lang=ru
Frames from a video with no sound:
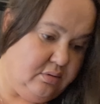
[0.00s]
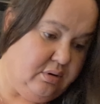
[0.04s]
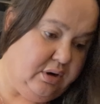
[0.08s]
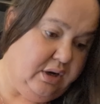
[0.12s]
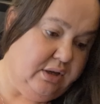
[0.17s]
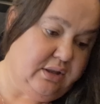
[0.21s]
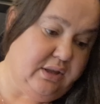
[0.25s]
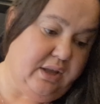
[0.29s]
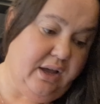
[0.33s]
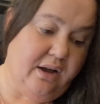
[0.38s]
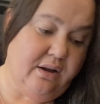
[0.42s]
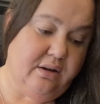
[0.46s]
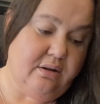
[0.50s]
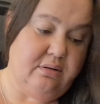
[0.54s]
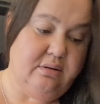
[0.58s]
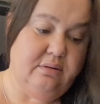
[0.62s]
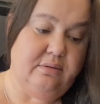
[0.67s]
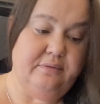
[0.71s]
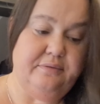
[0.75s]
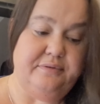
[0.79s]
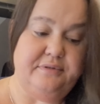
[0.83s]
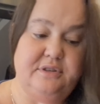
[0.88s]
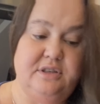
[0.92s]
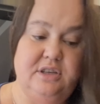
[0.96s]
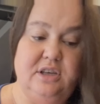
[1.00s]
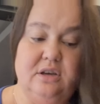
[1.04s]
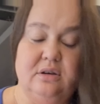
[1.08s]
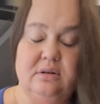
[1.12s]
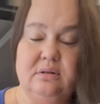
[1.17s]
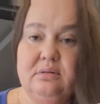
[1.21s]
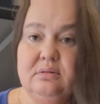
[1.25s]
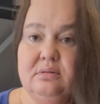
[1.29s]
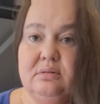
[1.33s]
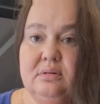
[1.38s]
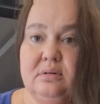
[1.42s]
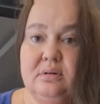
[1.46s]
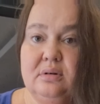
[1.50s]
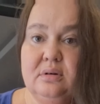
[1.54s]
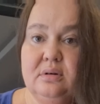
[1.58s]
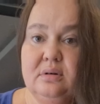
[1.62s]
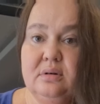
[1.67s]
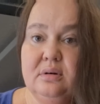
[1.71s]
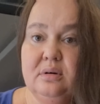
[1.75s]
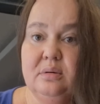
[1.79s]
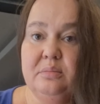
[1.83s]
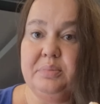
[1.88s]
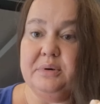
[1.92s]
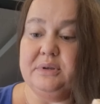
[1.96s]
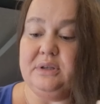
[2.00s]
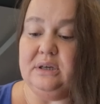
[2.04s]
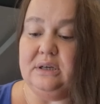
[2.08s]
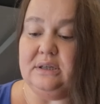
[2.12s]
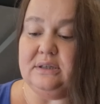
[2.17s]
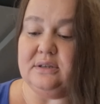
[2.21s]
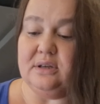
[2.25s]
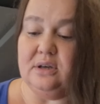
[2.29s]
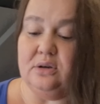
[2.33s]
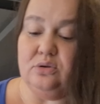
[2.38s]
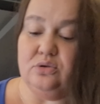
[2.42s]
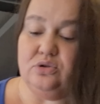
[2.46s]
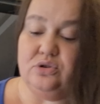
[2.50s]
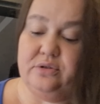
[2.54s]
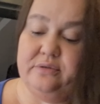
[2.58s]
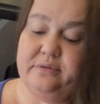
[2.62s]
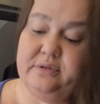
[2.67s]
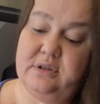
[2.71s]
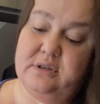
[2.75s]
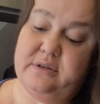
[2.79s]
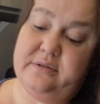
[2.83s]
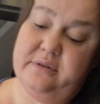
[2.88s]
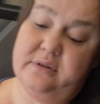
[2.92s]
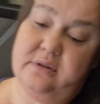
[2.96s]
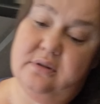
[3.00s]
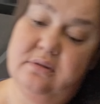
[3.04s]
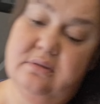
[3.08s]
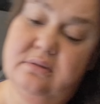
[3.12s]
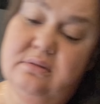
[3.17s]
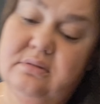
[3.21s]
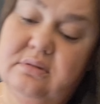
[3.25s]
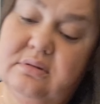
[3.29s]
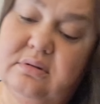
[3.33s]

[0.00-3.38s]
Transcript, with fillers: А так все потрясающего цвета.